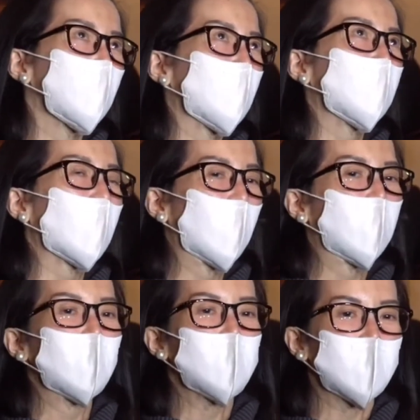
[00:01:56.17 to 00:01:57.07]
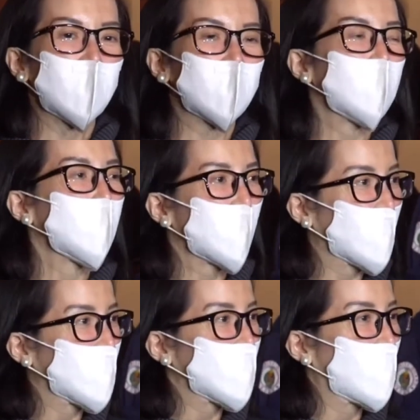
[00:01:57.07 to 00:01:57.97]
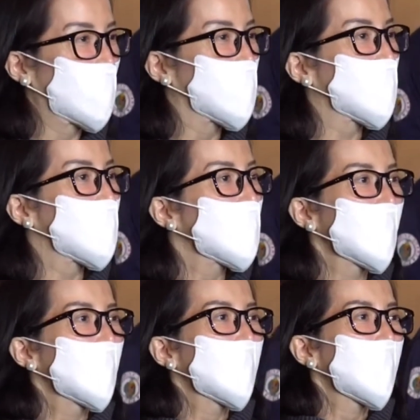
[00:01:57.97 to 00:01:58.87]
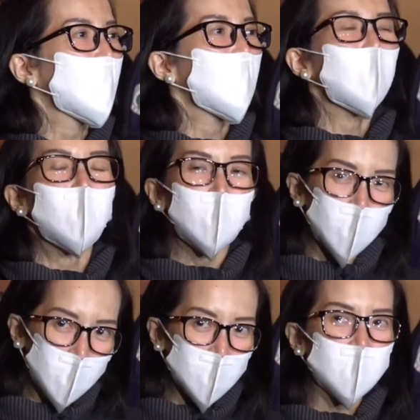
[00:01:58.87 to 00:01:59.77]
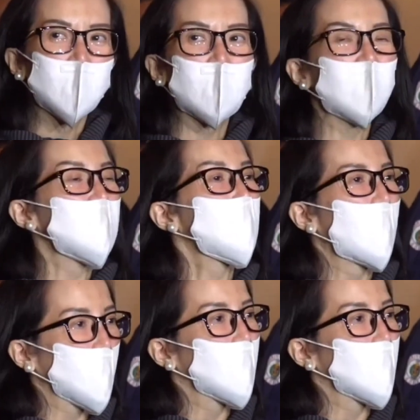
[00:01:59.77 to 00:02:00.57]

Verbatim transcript: been lying in state in Malacanang. But nire-respeto